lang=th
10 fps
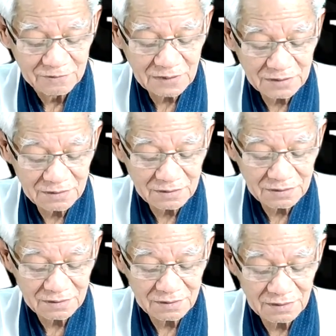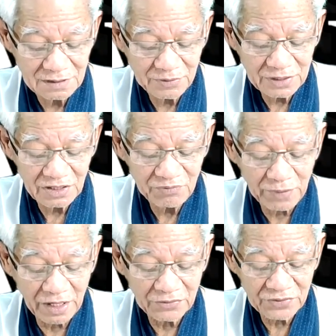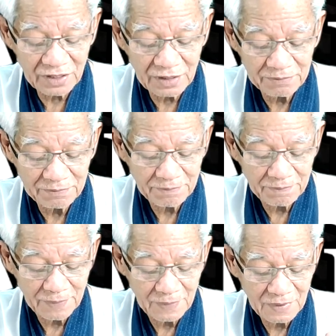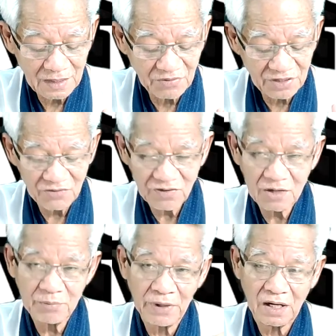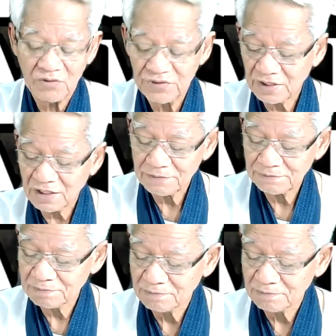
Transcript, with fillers: มันอย่าไปคิดแบกสิครับอย่าไปคิดว่าเราแบกเอาไว้สิครับ